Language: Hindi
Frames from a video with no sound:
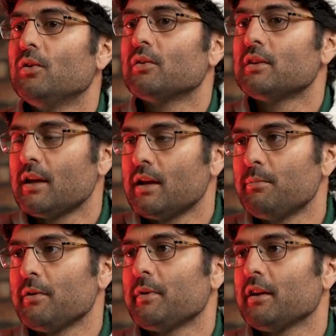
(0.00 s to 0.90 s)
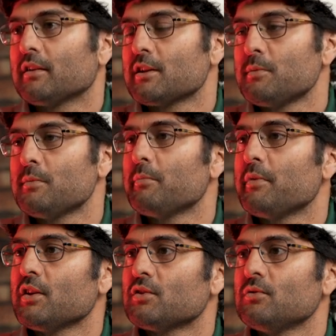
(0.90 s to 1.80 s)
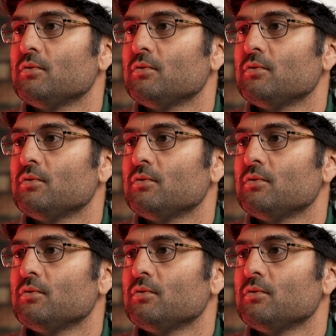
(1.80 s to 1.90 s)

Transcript: और यहीं पे मैं कश्मीर में बेस्ड